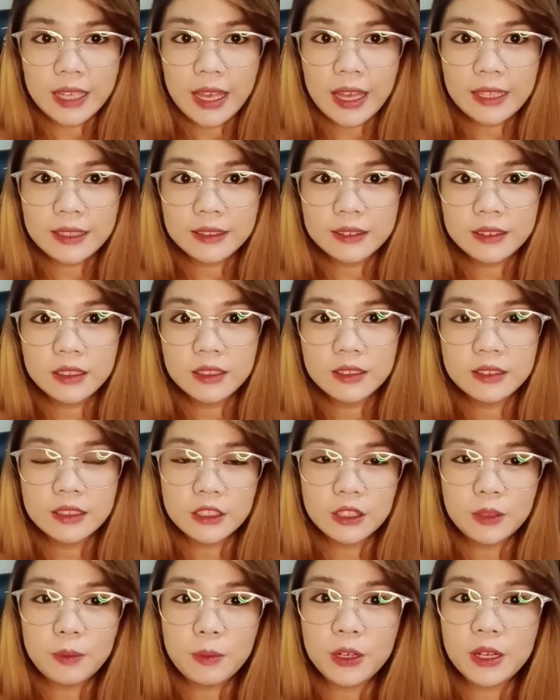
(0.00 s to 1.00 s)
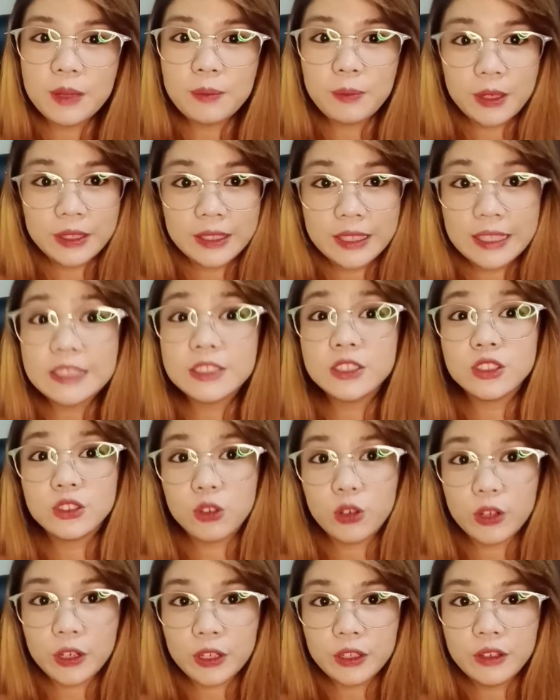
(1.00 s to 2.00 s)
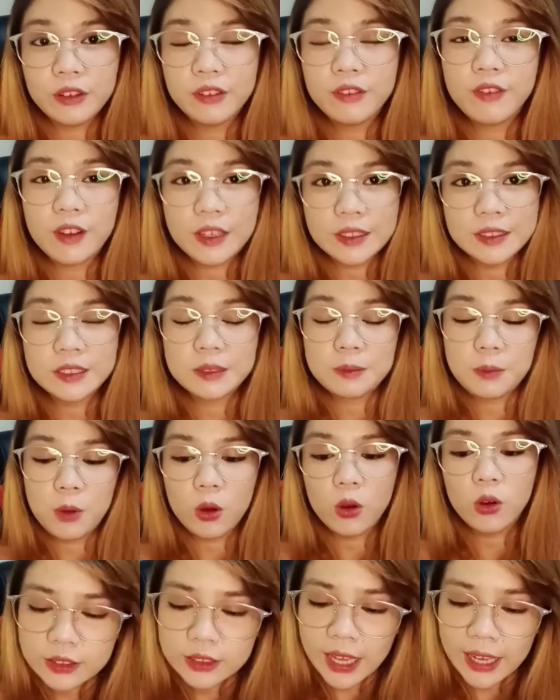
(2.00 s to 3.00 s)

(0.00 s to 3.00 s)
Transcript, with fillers: and dito mo rin pwede i-store yung funds mo.